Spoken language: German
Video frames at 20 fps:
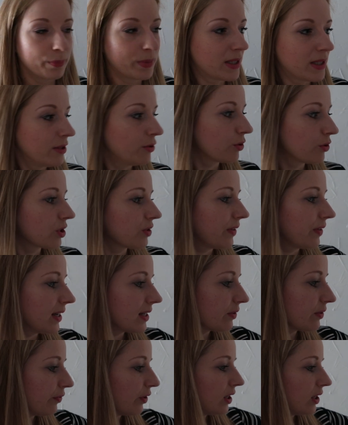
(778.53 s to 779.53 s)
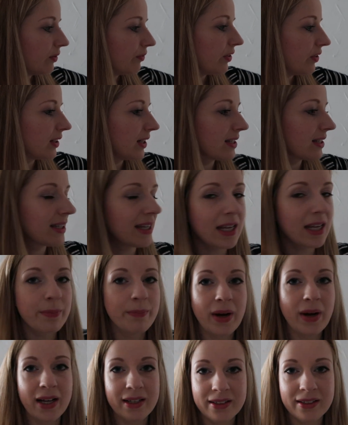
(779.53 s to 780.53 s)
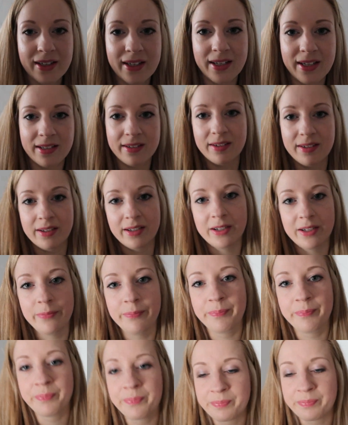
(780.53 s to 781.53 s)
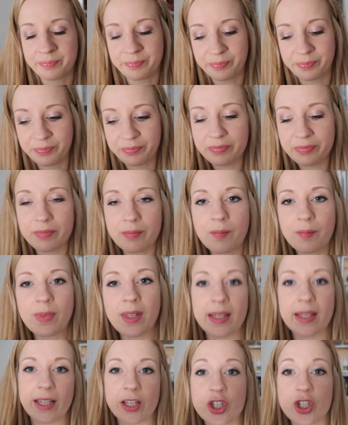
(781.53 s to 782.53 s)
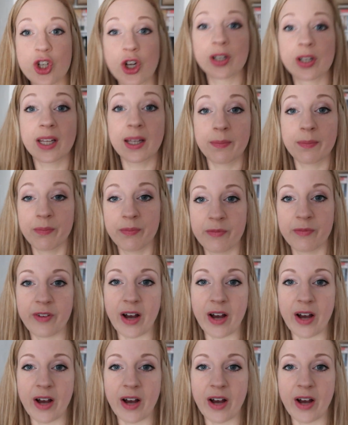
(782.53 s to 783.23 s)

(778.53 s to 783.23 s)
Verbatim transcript: Beziehungsweise wollen wir das eben angehen, ähm, jetzt schon im